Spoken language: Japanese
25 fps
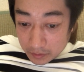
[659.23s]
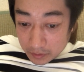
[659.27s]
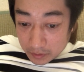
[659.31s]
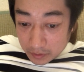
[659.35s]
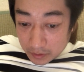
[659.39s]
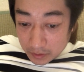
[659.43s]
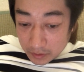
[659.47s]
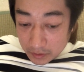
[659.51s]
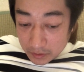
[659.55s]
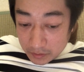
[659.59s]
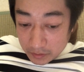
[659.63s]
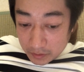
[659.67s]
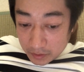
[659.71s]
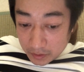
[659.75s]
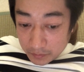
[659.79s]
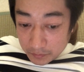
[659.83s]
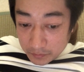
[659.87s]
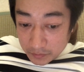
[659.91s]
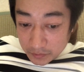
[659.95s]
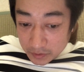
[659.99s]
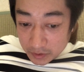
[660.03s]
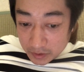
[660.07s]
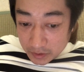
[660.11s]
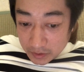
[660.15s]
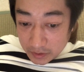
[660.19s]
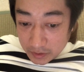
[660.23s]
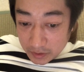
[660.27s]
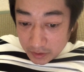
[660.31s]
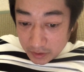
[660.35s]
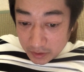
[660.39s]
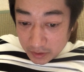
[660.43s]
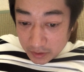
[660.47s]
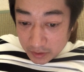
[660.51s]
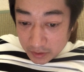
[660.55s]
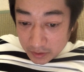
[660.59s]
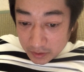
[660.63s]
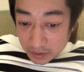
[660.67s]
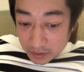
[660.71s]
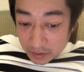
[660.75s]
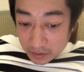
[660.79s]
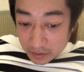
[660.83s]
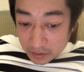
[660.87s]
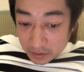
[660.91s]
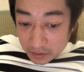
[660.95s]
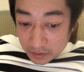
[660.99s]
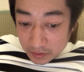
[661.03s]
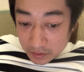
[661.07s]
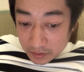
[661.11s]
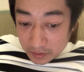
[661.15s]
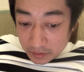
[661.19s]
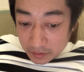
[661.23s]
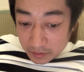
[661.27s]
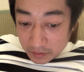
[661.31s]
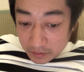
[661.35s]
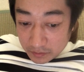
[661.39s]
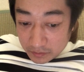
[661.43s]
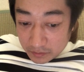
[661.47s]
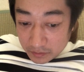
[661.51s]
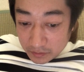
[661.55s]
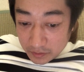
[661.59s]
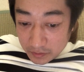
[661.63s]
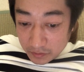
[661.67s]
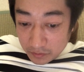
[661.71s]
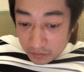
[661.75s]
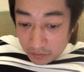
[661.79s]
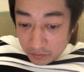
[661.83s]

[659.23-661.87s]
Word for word: 分かりづらい難しいこれ日